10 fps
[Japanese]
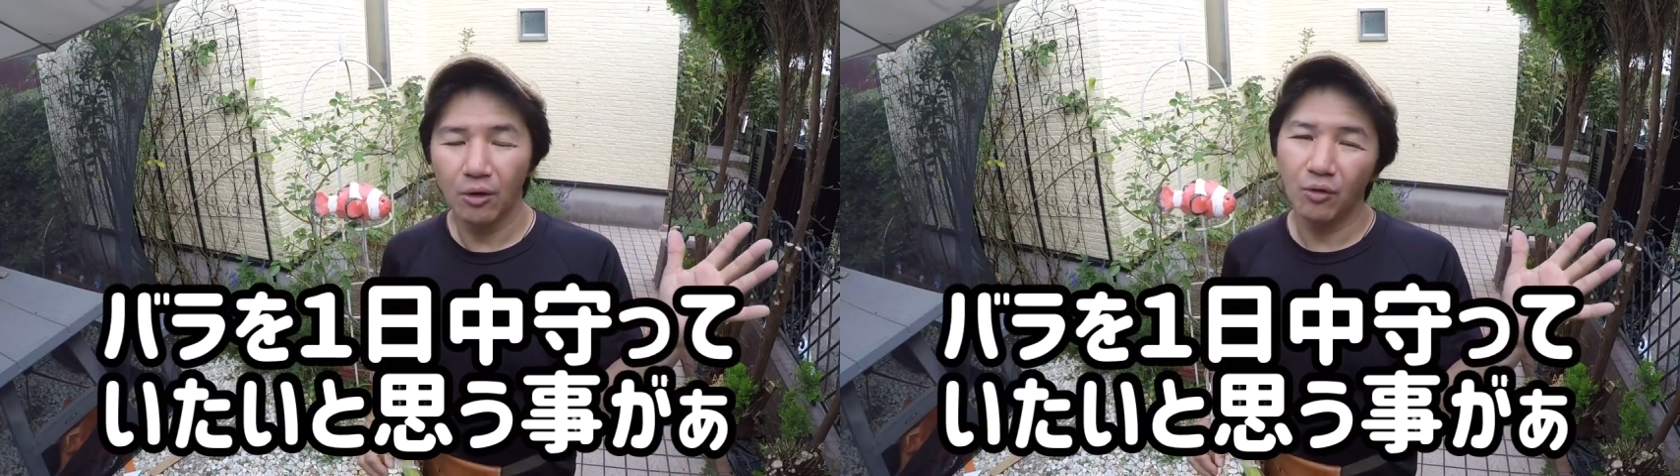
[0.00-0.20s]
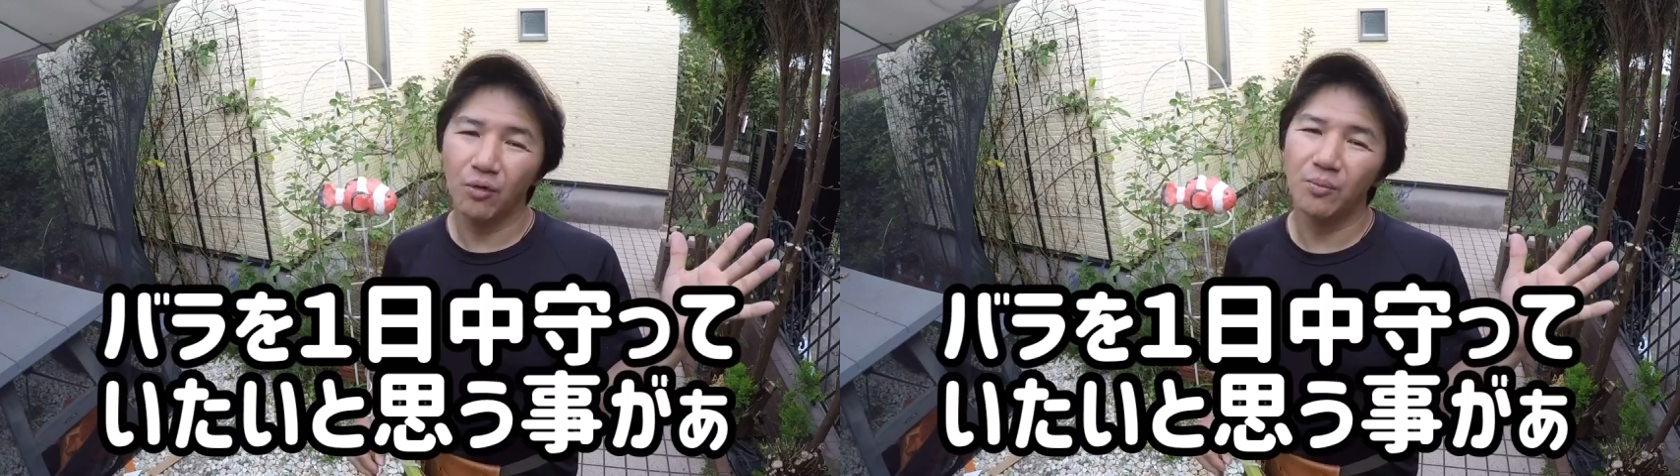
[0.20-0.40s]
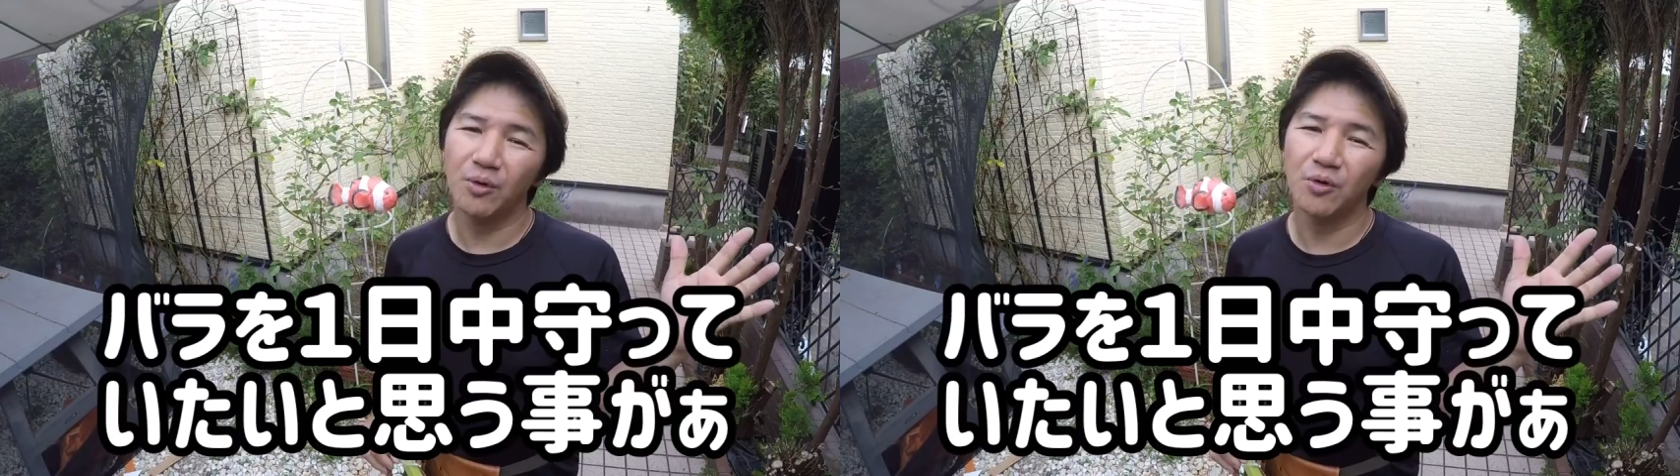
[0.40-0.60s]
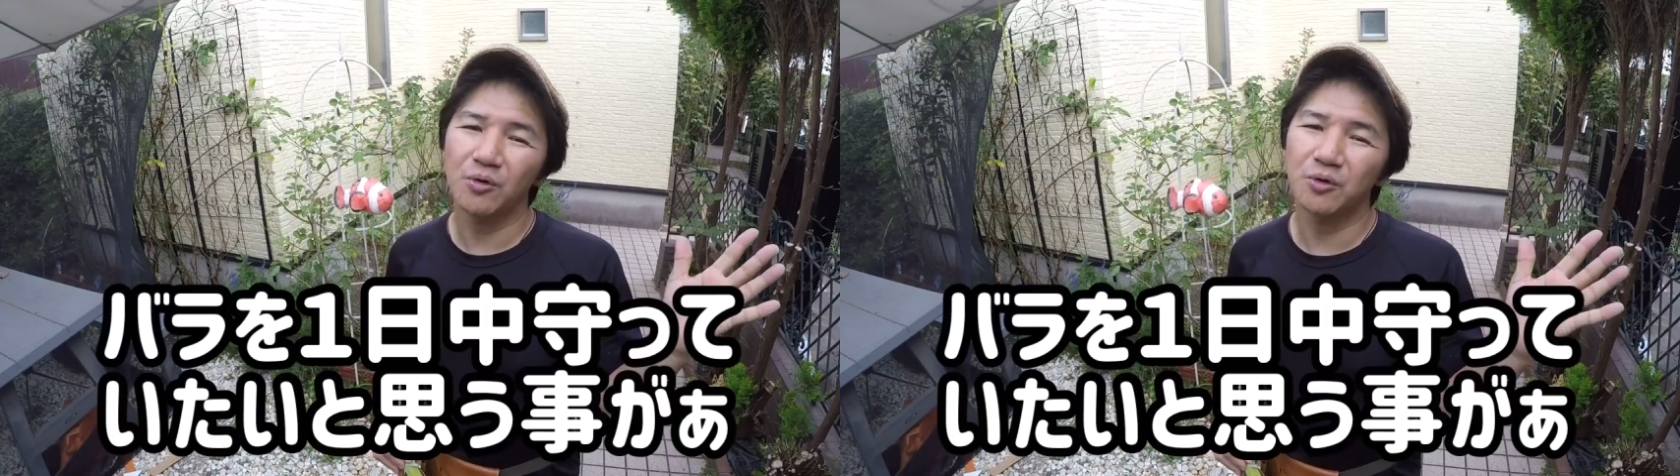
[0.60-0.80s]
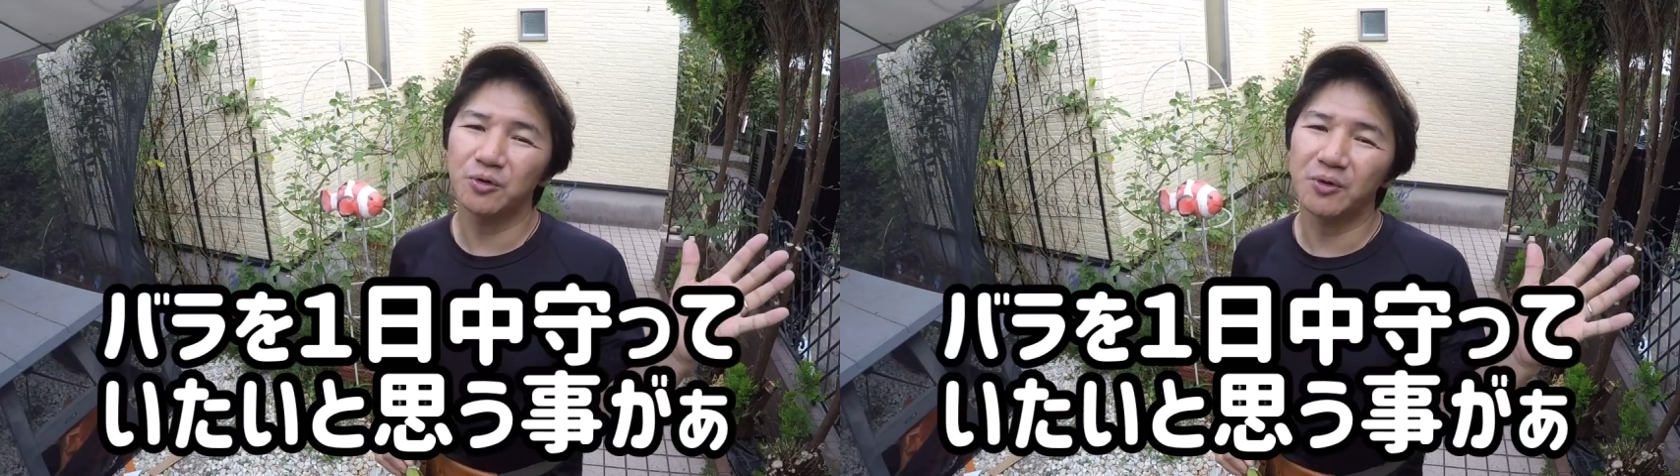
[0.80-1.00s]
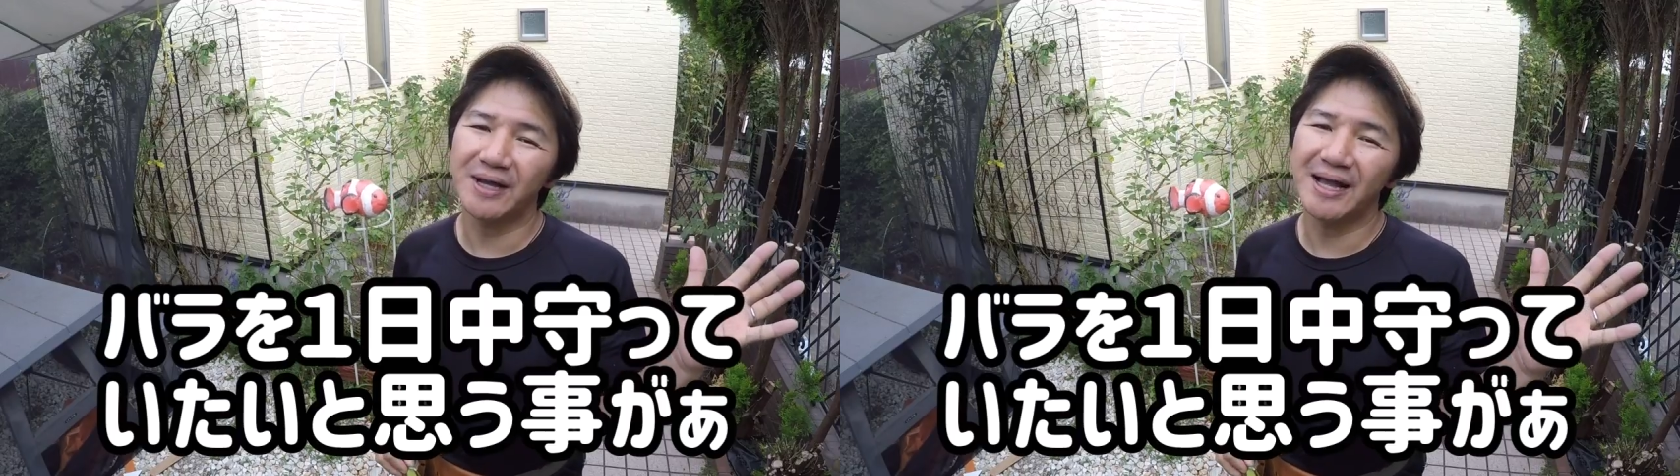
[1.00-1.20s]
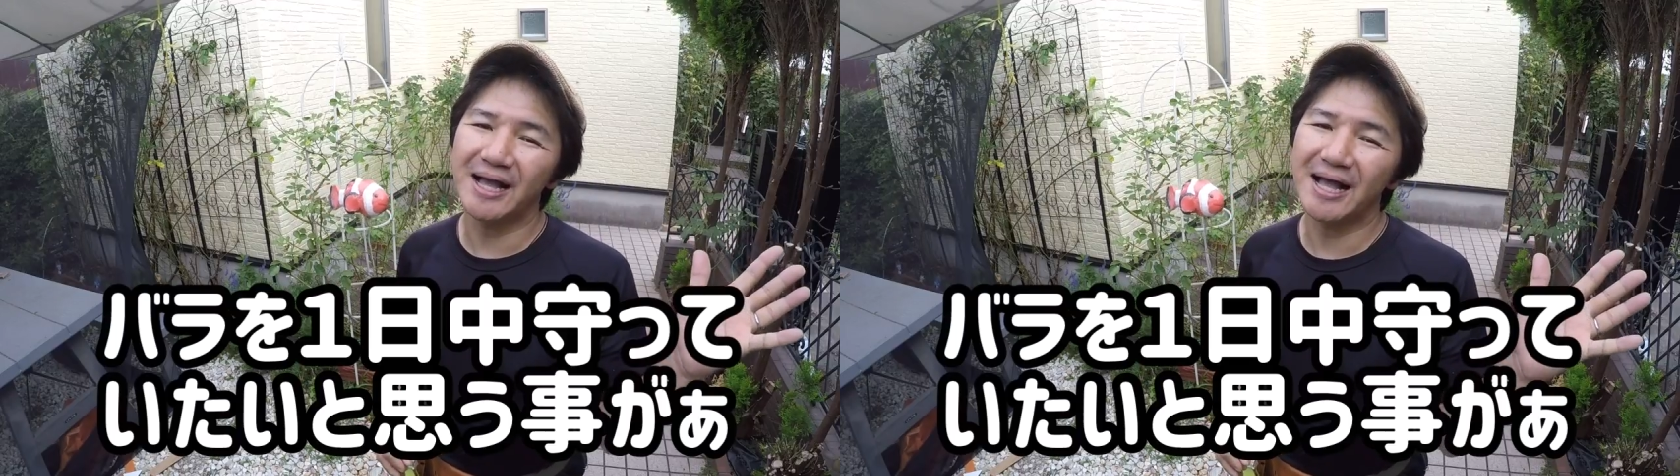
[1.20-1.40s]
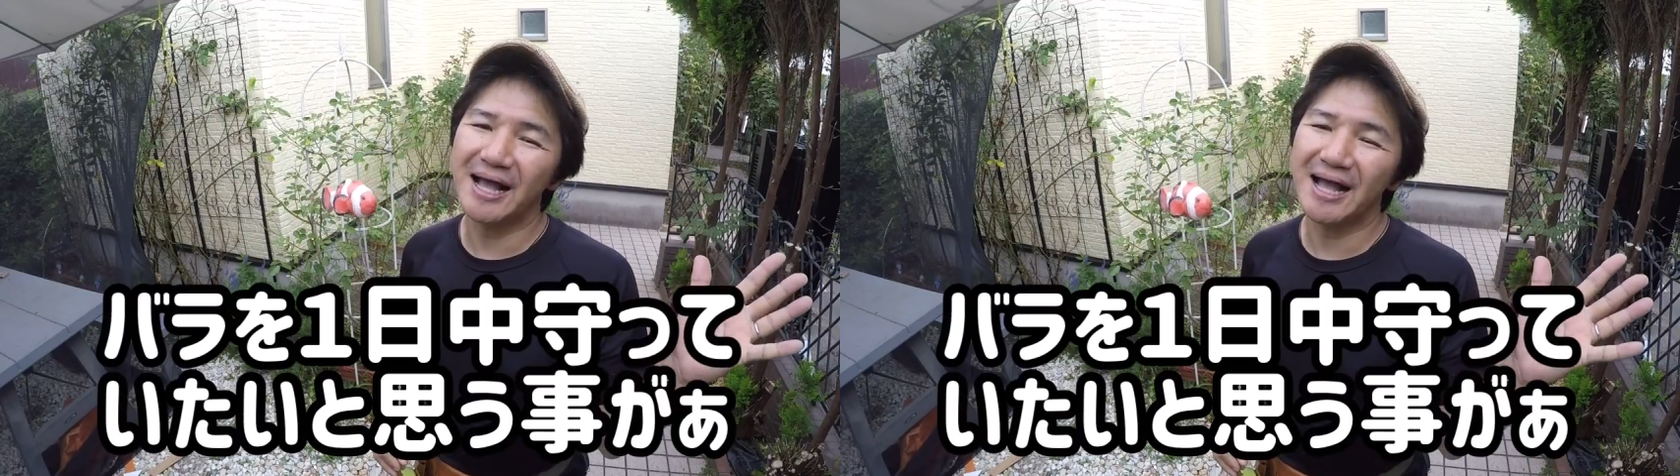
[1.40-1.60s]
思うこと
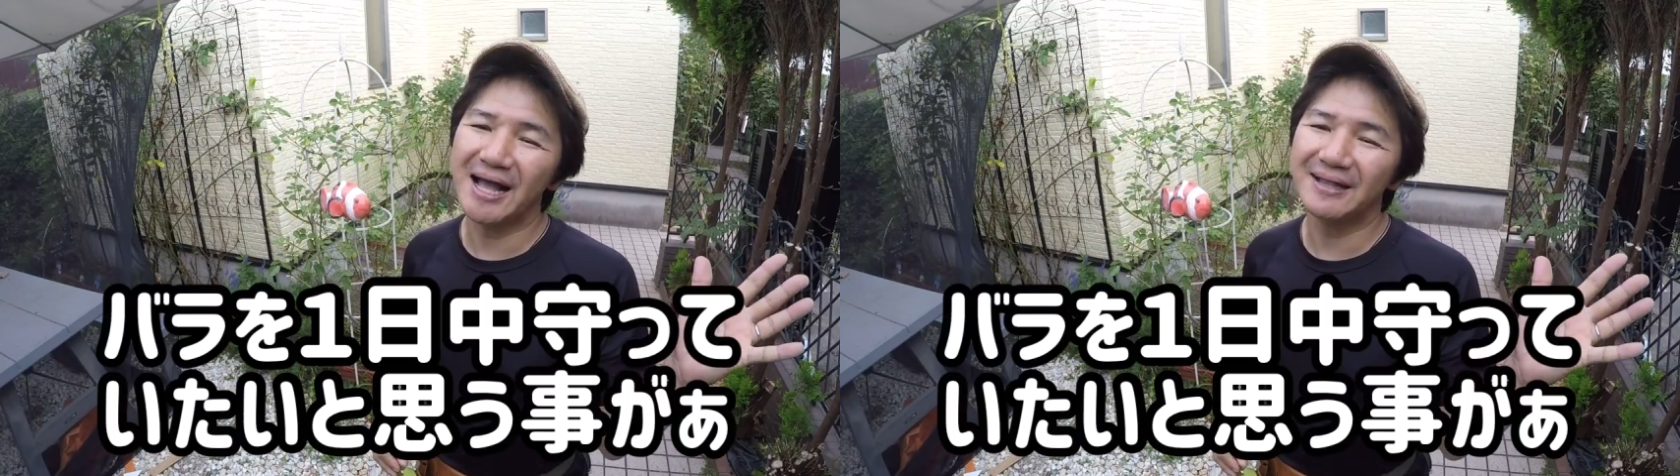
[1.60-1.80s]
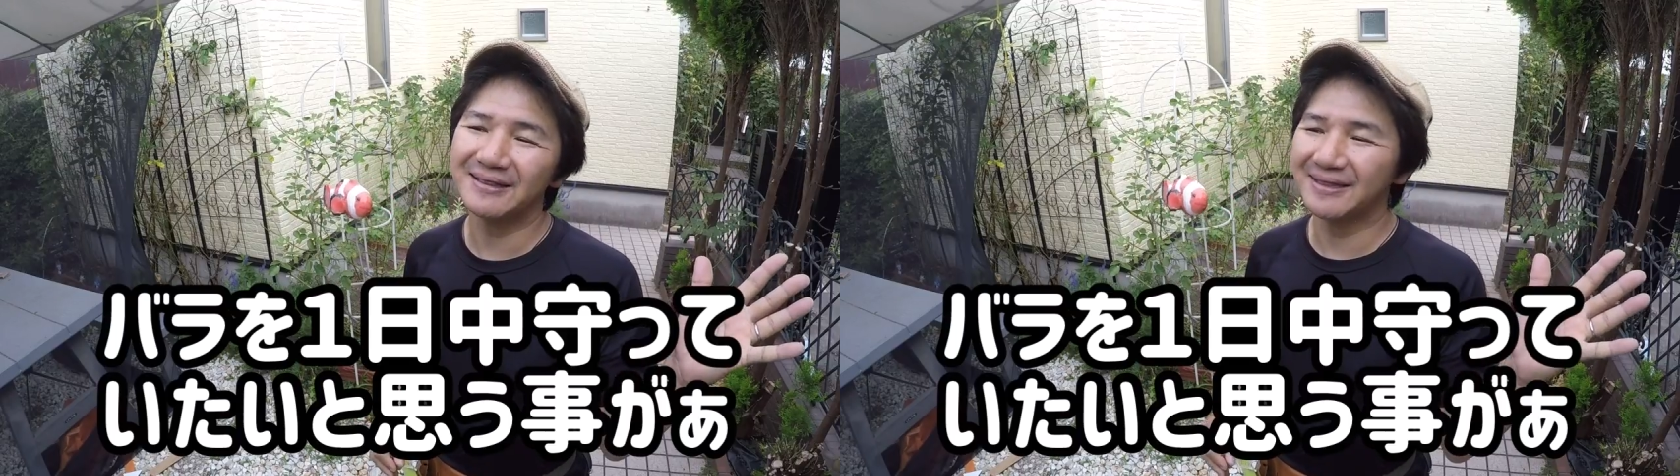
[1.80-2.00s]
がある